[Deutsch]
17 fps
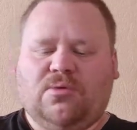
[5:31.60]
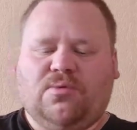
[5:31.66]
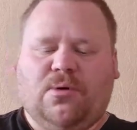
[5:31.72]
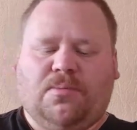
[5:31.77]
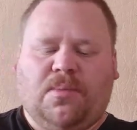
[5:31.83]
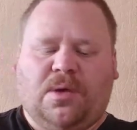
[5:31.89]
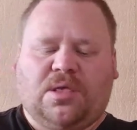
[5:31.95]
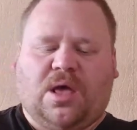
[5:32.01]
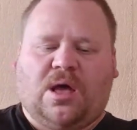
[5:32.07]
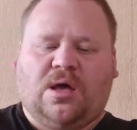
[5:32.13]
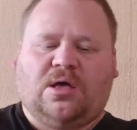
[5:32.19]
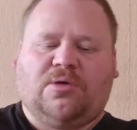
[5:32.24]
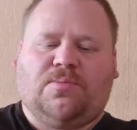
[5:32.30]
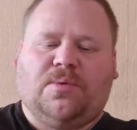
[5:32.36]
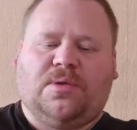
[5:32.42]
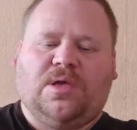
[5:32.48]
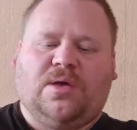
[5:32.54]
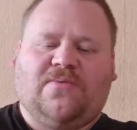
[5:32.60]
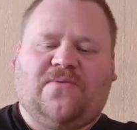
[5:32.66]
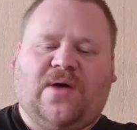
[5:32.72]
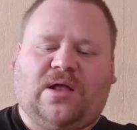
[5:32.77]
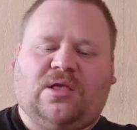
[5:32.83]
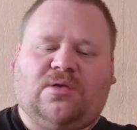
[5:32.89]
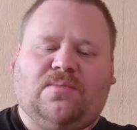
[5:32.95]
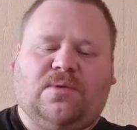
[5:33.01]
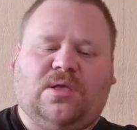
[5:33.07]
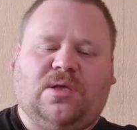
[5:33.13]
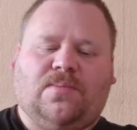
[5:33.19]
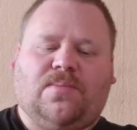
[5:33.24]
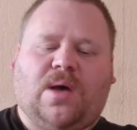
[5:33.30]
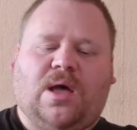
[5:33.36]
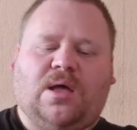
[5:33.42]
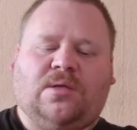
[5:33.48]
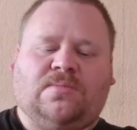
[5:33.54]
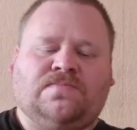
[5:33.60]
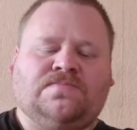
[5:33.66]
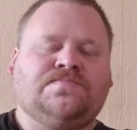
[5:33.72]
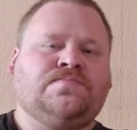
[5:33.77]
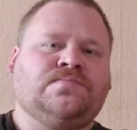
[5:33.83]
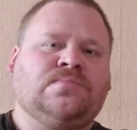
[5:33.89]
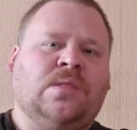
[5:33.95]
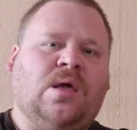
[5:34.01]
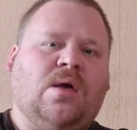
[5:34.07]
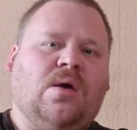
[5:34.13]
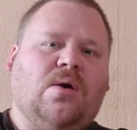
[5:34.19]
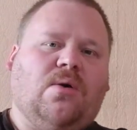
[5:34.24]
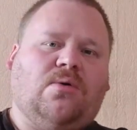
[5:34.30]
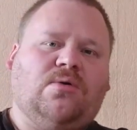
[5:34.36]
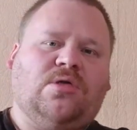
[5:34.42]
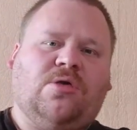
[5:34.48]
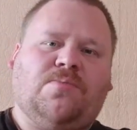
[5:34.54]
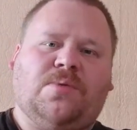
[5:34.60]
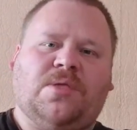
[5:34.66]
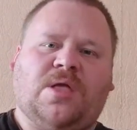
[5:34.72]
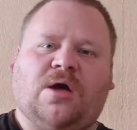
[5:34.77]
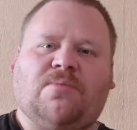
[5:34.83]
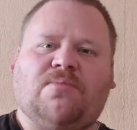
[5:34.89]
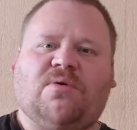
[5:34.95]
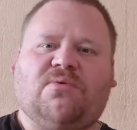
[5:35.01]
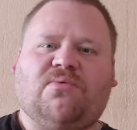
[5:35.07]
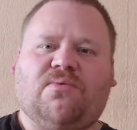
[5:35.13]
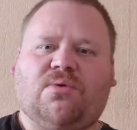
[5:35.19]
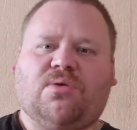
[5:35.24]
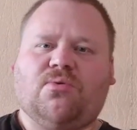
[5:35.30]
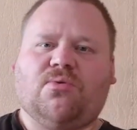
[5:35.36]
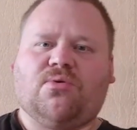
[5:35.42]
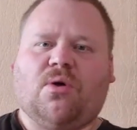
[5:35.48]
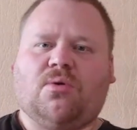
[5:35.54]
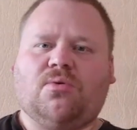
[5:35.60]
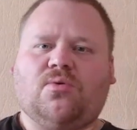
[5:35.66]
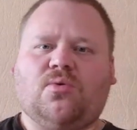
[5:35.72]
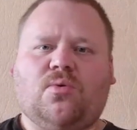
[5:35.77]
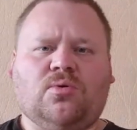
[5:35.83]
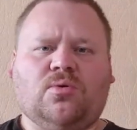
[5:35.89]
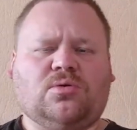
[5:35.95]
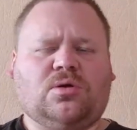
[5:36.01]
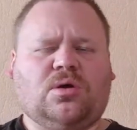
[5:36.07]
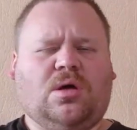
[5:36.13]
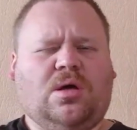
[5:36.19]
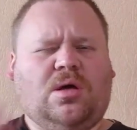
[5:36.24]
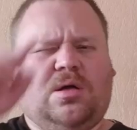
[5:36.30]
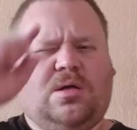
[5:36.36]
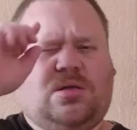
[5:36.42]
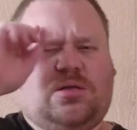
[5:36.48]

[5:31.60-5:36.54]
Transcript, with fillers: ich würde mal sagen, ich bin hier fertig mit den beiden. Und ich bedanke mich fürs Zuschauen und